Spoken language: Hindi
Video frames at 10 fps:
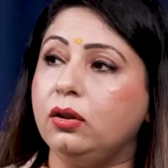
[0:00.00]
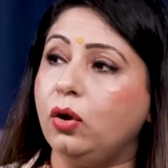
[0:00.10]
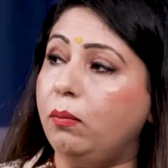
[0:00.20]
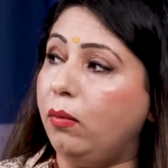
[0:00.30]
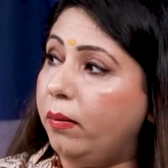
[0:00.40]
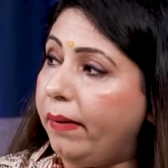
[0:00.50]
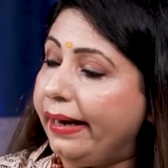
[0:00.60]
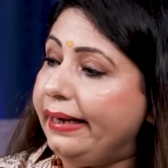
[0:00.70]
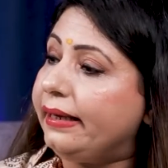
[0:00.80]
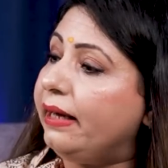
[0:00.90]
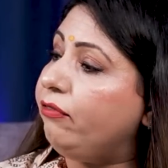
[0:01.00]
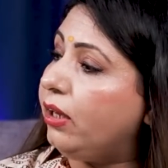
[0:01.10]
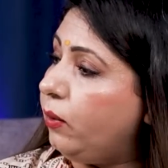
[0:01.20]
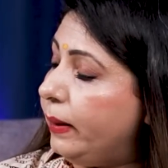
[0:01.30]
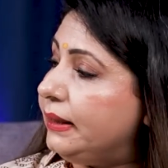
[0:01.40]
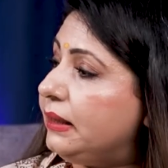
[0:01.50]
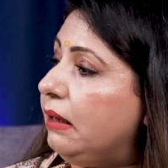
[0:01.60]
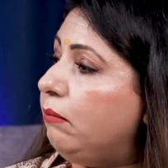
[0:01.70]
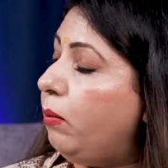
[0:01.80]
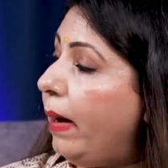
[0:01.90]
तो मोबाइल की
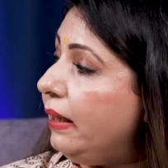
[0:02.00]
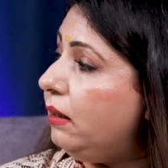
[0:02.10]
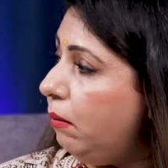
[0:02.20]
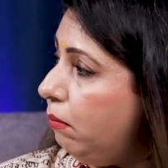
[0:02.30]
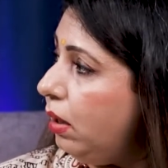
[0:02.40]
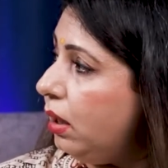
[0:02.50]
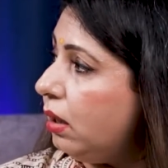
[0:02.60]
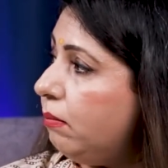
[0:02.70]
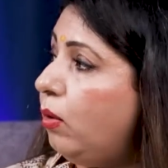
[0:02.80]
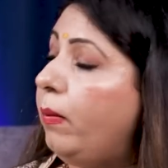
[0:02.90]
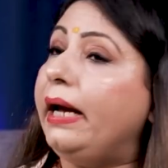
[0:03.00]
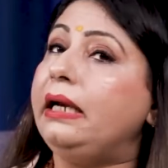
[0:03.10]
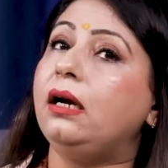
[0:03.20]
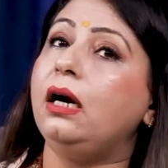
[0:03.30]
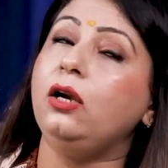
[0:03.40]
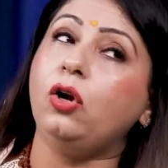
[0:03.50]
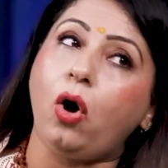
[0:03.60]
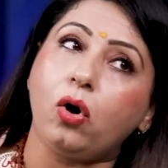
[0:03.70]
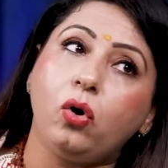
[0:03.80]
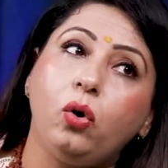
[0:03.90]
फ्रीक्वेंसी मोबाइल नंबर मोबाइल का
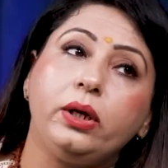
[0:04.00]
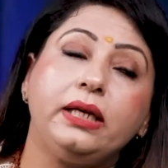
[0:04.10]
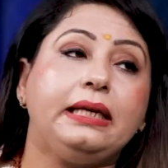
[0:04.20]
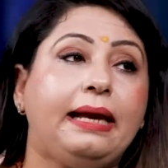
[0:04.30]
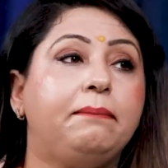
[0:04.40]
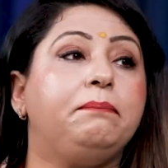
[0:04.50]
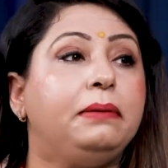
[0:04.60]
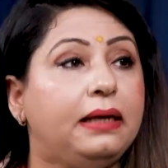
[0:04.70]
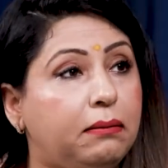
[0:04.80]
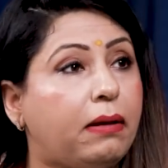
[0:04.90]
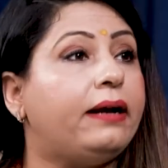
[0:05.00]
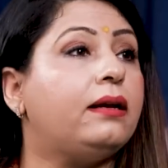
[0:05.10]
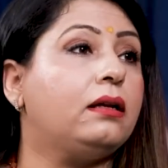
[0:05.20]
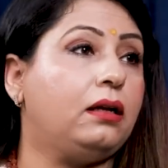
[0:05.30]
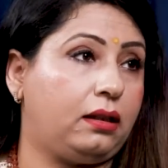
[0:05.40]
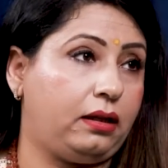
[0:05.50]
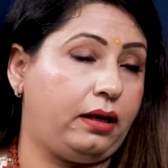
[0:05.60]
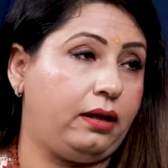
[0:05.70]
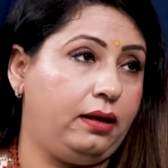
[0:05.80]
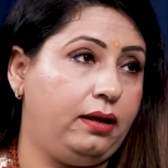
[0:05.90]
लॉक कोड ये भी मैटर करता
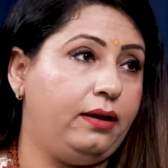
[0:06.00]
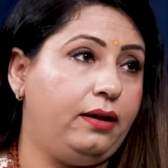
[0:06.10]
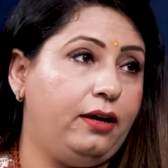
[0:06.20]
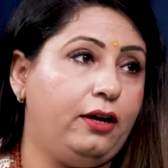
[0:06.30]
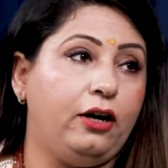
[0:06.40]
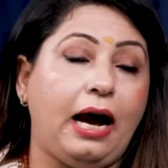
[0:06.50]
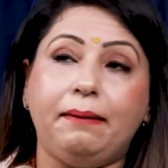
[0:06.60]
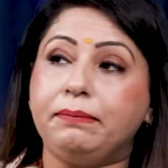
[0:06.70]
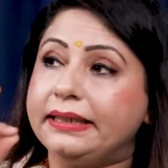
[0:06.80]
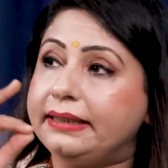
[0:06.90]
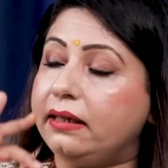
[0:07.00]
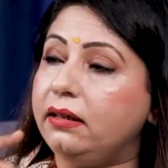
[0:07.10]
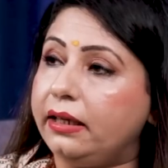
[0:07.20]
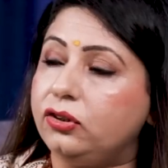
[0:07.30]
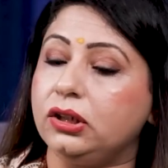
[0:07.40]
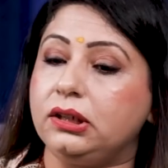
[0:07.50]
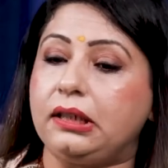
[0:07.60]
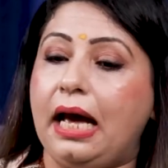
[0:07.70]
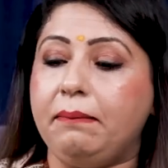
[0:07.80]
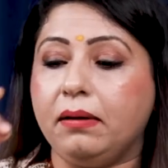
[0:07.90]
है आपके सिग्नेचर्स
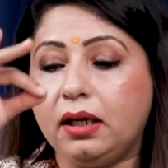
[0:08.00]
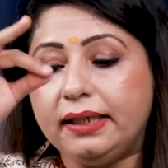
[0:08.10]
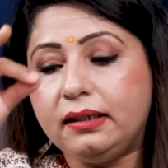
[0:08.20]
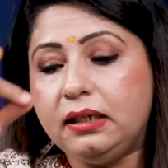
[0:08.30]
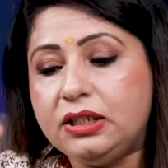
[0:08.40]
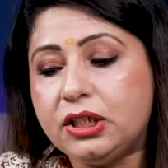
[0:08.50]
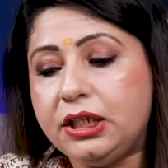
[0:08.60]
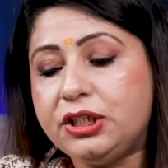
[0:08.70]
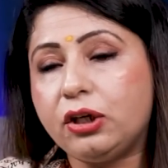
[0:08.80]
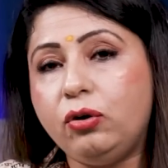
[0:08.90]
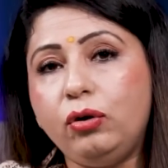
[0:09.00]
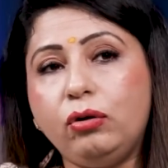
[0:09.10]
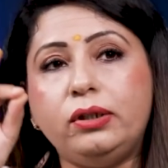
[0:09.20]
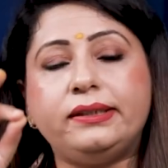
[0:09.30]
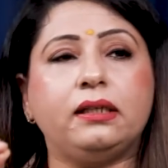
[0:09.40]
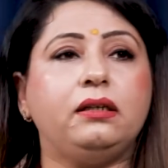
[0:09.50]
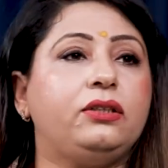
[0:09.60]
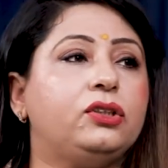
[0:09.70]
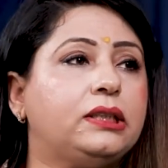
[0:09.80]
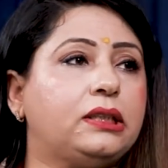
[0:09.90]
आप अगर ऐसे नीचे नीचे गोल गोल
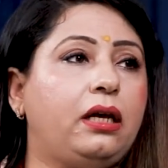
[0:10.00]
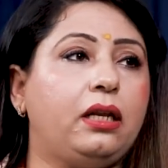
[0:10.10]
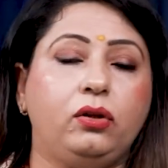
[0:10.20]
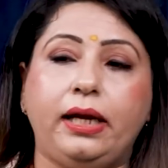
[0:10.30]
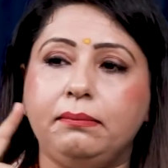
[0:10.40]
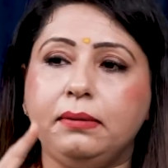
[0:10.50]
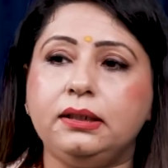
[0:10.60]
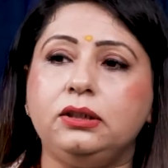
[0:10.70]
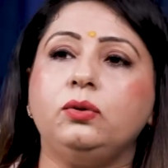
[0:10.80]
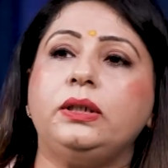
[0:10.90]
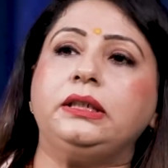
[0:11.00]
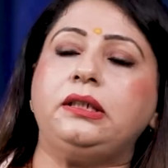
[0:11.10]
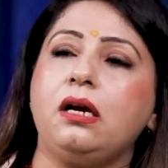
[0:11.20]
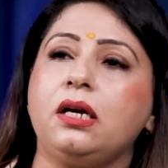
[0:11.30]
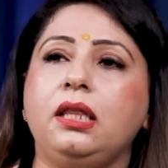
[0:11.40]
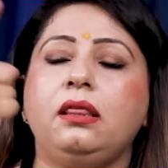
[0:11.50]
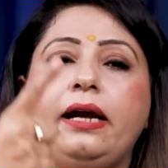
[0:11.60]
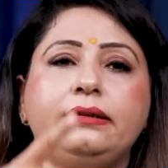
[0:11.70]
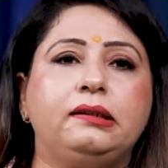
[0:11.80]
सिग्नेचर्स कर रहे हो दैट मीन्स यू आर स्टक इन दैट